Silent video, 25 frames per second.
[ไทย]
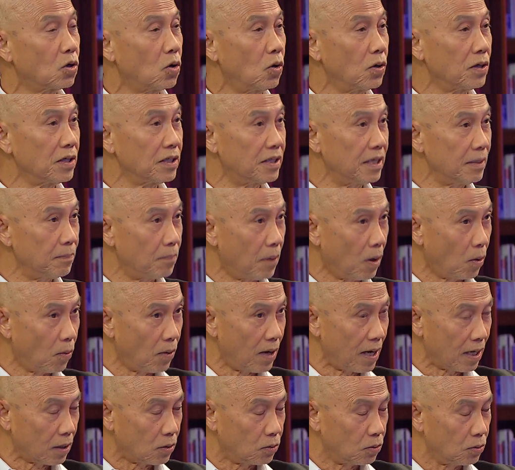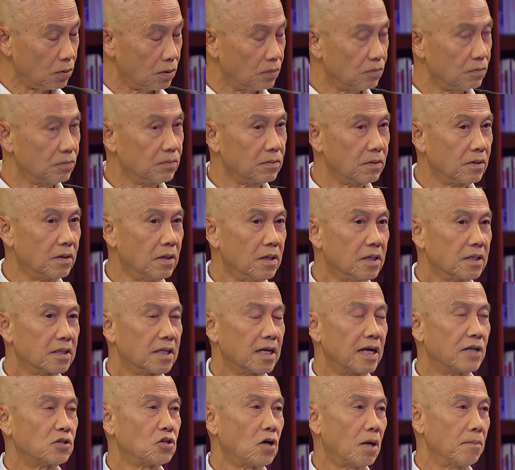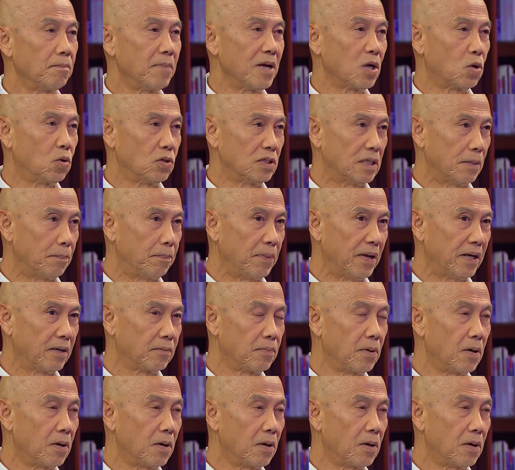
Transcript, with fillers: หรือคนที่บอกว่าคุณธนาธรไม่ควรจะเป็น